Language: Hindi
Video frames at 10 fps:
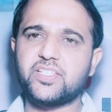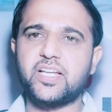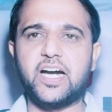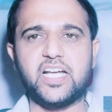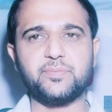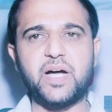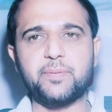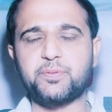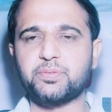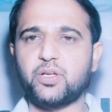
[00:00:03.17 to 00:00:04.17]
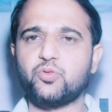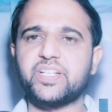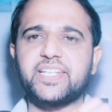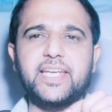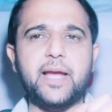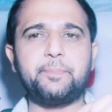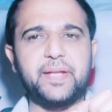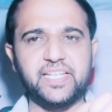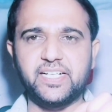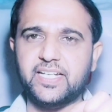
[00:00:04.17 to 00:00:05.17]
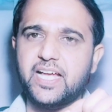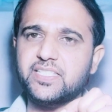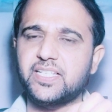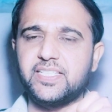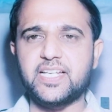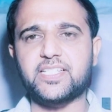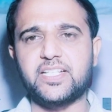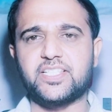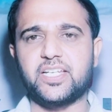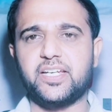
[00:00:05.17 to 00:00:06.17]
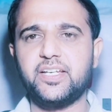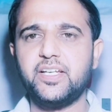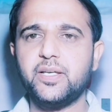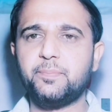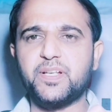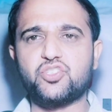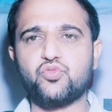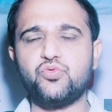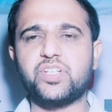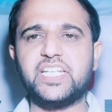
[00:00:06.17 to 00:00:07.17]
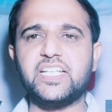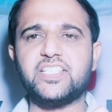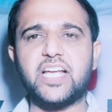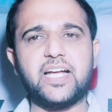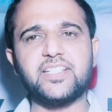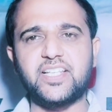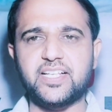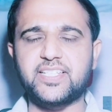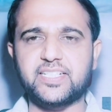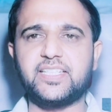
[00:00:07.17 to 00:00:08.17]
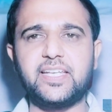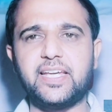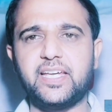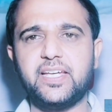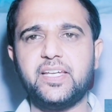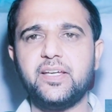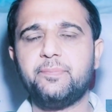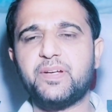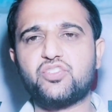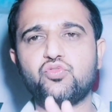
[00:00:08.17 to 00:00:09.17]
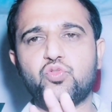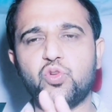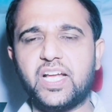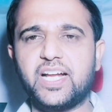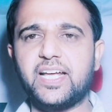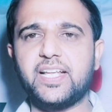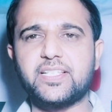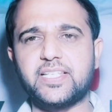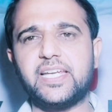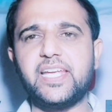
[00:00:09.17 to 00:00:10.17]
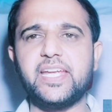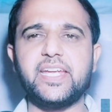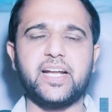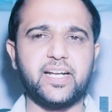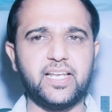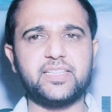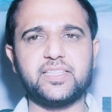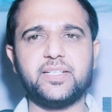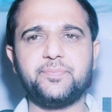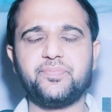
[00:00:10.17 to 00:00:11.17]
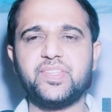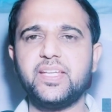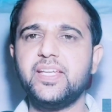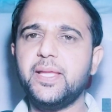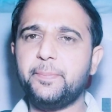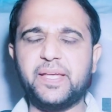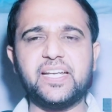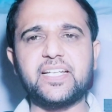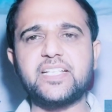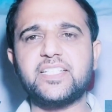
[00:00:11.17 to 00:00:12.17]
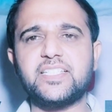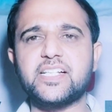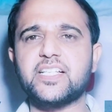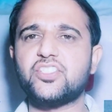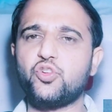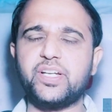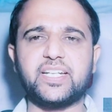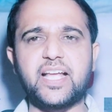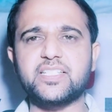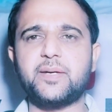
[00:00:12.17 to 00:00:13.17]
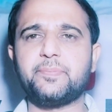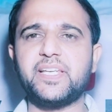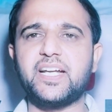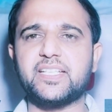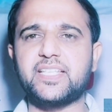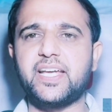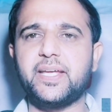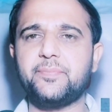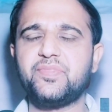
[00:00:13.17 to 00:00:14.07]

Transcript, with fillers: आज मैं आपको बताऊंगा क्या फेरिटास इंजेक्शन से पशुओं की जान जा सकती है पशुओं को लगाना सही है या गलत फेरिटास इंजेक्शन जो इंटास कंपनी का आता है